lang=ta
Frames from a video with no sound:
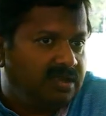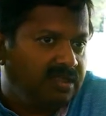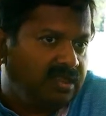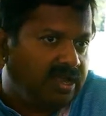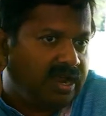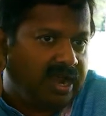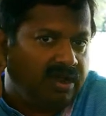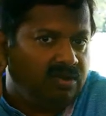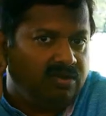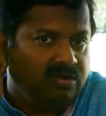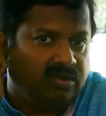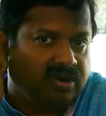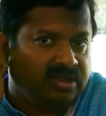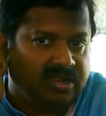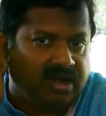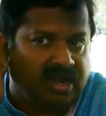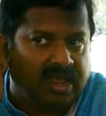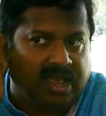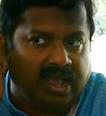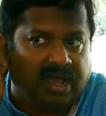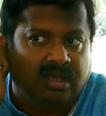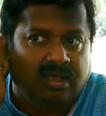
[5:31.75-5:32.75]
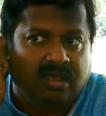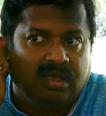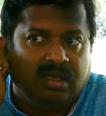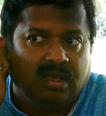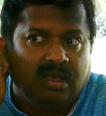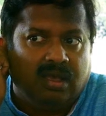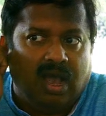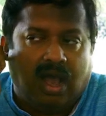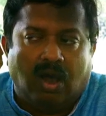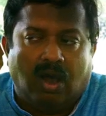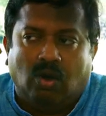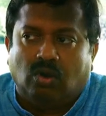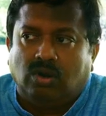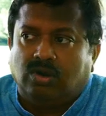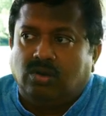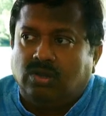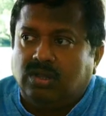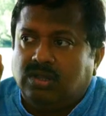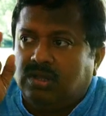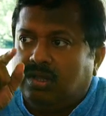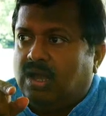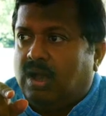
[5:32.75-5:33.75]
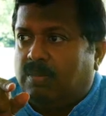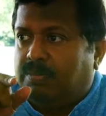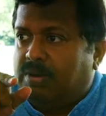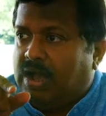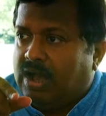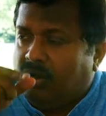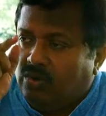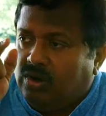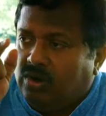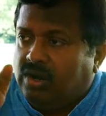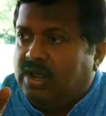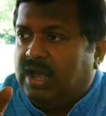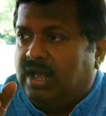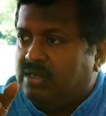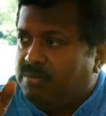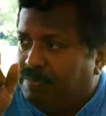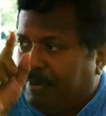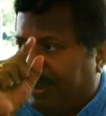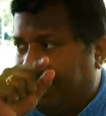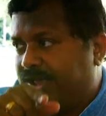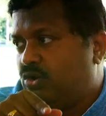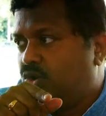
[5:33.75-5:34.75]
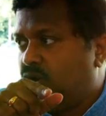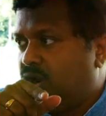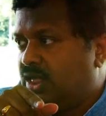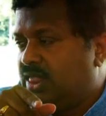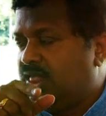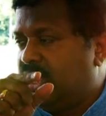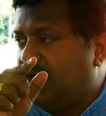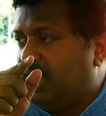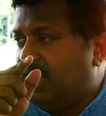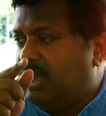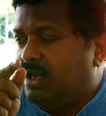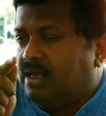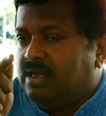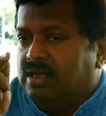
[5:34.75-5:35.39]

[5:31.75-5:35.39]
இந்த கேள்வி வருது இல்லையா அவருக்கு வந்து அப்போ அவருக்கு அது பயனுள்ளதாக